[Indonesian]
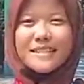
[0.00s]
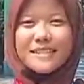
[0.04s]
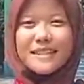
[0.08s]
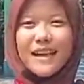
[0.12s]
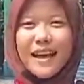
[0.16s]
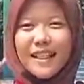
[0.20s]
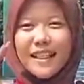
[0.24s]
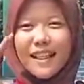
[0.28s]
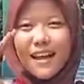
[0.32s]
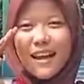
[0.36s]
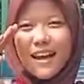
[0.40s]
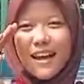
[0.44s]

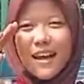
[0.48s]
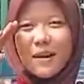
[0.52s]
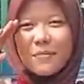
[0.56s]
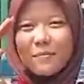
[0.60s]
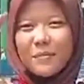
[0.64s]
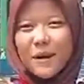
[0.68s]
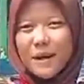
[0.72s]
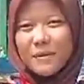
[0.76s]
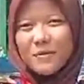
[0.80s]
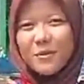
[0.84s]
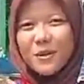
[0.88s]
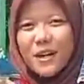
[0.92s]

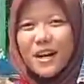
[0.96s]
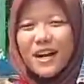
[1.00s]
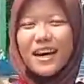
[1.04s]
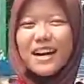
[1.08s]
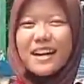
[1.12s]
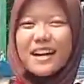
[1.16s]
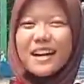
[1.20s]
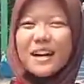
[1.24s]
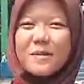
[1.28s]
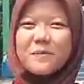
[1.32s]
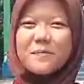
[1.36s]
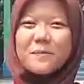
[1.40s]
Salam
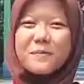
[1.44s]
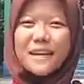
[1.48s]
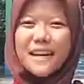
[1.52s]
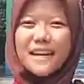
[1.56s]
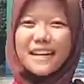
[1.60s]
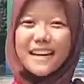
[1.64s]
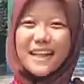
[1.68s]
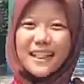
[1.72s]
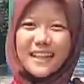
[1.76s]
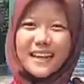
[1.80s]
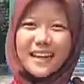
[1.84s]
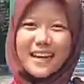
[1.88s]
Pramuka.
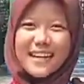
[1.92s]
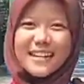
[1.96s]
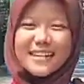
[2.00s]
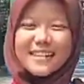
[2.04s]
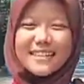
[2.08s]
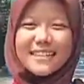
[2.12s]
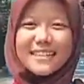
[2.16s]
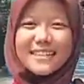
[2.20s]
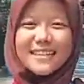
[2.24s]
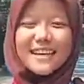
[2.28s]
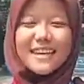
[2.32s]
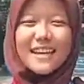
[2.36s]

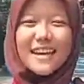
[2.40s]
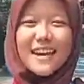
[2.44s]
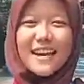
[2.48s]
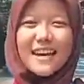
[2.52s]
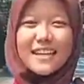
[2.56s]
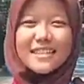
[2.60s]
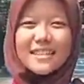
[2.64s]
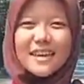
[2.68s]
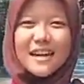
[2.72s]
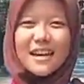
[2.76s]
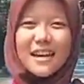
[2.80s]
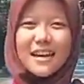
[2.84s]
Perkenalkan, saya
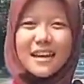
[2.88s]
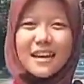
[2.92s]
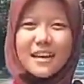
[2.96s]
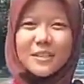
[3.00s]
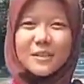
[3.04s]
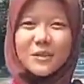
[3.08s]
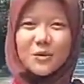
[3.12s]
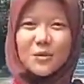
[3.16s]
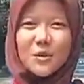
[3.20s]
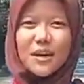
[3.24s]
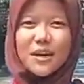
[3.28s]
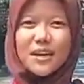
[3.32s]
Azhara
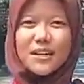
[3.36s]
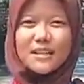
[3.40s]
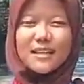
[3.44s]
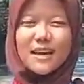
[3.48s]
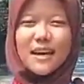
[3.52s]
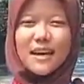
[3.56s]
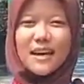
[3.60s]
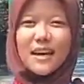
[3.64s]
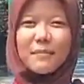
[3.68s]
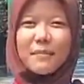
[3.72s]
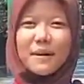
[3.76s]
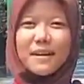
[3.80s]
Nazwa,
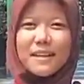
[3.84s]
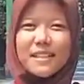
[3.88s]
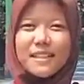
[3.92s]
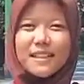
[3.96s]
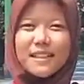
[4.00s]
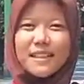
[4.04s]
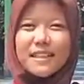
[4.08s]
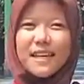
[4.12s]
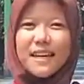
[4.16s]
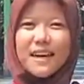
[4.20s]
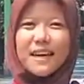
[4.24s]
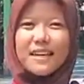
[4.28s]
saya
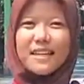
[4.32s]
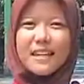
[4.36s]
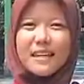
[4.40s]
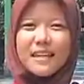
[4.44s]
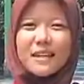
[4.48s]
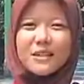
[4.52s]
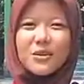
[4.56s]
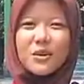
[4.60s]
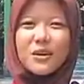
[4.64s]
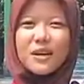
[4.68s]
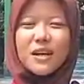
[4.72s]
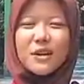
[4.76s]
panitia
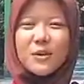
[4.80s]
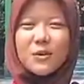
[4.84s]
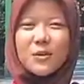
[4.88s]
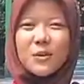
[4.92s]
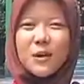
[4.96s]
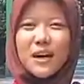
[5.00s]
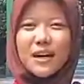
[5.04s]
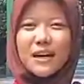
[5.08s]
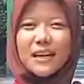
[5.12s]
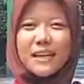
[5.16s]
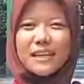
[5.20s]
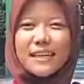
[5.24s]
dari Zona 2
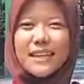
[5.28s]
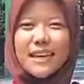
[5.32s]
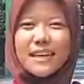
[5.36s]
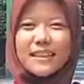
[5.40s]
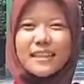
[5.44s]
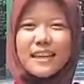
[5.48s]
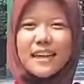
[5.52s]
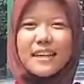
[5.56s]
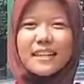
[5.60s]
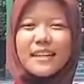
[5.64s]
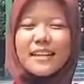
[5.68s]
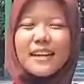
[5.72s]

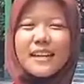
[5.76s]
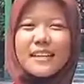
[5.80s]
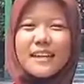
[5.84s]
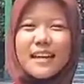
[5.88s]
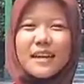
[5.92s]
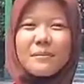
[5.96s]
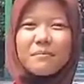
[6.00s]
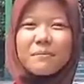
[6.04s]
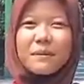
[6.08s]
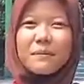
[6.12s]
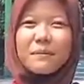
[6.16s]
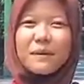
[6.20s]
Kegiatan
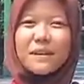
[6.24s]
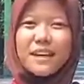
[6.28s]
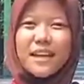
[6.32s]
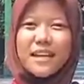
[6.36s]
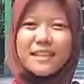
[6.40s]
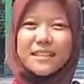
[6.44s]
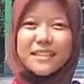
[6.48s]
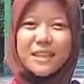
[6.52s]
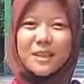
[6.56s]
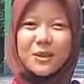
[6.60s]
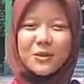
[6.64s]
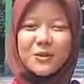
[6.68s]
Geladian
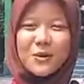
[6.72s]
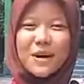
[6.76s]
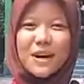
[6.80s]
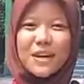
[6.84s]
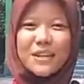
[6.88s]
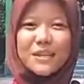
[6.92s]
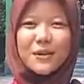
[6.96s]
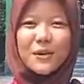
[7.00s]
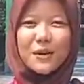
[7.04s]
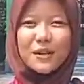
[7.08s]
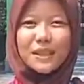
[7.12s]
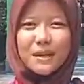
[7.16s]
Pimpinan
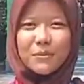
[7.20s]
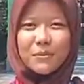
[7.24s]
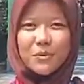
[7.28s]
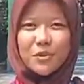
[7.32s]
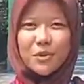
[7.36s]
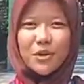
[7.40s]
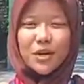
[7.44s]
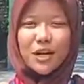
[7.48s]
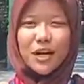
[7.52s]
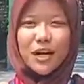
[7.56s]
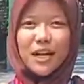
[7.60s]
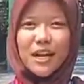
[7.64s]
Satuan Kota
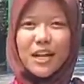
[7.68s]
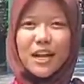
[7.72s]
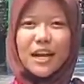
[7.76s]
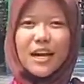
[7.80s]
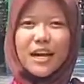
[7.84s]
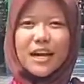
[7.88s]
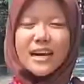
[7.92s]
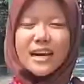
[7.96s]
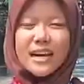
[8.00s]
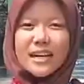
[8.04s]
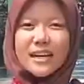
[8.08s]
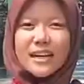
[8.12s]
Bogor.
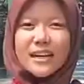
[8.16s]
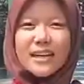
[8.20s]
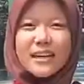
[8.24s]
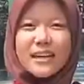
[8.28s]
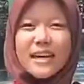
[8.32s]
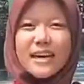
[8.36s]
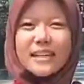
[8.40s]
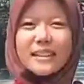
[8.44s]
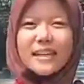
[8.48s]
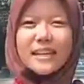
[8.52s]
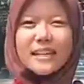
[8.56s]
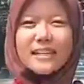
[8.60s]

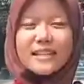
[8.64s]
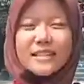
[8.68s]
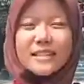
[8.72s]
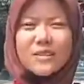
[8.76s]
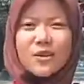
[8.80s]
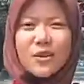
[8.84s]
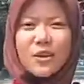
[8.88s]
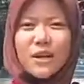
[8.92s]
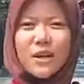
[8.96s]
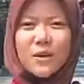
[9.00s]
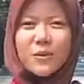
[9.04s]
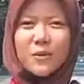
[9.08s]
Kegiatan
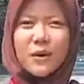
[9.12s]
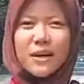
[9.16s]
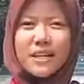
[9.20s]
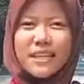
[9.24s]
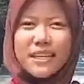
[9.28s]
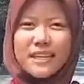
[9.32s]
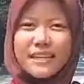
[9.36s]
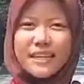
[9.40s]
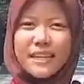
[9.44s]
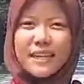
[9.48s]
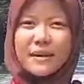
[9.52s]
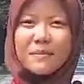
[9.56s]
Zona
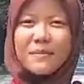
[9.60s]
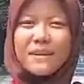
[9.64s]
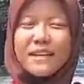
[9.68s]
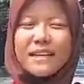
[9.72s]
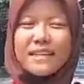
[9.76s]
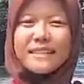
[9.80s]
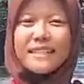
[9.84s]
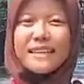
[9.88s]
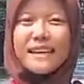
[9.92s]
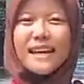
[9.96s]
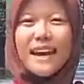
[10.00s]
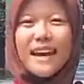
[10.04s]
2 ini
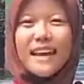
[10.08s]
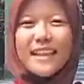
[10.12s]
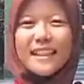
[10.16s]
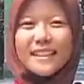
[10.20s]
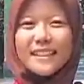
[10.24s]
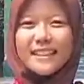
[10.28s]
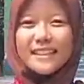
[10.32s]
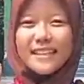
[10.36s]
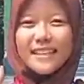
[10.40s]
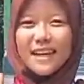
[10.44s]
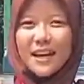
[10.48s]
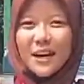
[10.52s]

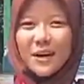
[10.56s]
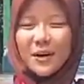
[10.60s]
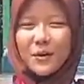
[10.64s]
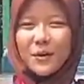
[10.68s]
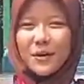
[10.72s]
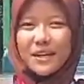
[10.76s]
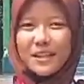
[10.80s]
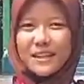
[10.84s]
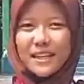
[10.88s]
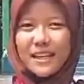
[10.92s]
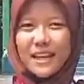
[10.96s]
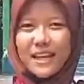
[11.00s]
berisikan tiga
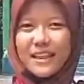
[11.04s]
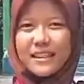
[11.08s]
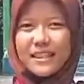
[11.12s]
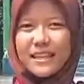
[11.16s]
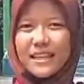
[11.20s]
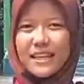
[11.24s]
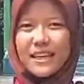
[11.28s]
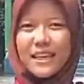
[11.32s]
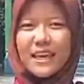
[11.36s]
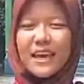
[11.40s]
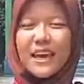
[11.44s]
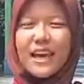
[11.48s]
kuartir
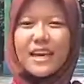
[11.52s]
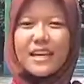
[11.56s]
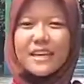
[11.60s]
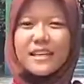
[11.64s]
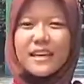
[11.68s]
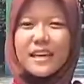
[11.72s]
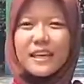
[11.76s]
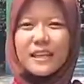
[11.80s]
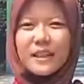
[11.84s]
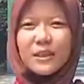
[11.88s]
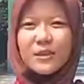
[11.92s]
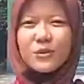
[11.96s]
ranting,
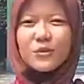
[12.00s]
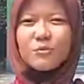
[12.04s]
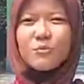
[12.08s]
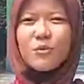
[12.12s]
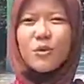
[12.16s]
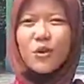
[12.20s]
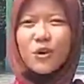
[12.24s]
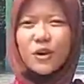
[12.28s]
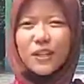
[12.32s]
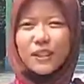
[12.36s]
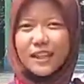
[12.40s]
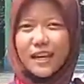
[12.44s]
yaitu
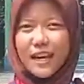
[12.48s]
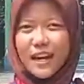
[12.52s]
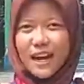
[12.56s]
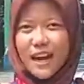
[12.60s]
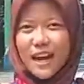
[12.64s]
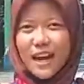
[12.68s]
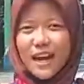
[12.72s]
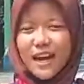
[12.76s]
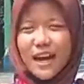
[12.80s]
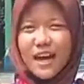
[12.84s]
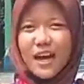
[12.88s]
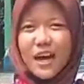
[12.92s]
Bogor
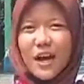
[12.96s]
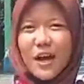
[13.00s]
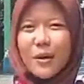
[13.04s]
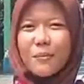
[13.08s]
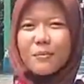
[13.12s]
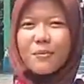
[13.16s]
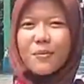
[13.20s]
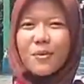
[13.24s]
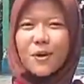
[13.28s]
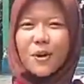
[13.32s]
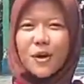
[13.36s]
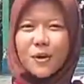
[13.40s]
Tengah,
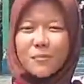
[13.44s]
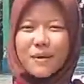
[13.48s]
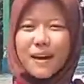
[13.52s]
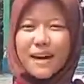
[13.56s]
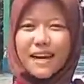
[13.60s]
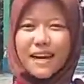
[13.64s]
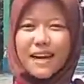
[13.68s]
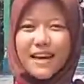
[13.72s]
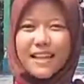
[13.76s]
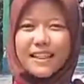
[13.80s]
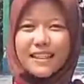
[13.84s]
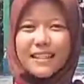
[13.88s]
Bogor
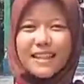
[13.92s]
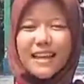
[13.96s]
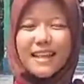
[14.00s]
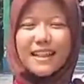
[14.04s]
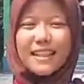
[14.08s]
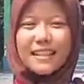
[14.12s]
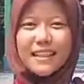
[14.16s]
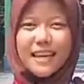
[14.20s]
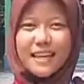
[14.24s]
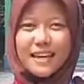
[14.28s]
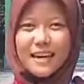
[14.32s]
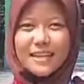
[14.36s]
Barat,
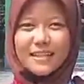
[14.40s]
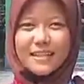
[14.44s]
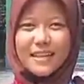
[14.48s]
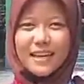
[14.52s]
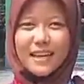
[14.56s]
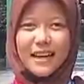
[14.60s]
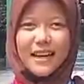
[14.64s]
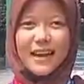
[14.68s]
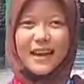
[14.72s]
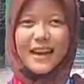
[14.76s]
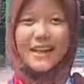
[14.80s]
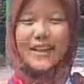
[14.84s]
dan Tanah
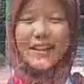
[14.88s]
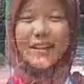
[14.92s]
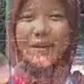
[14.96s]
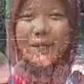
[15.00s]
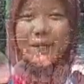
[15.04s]
Sareal.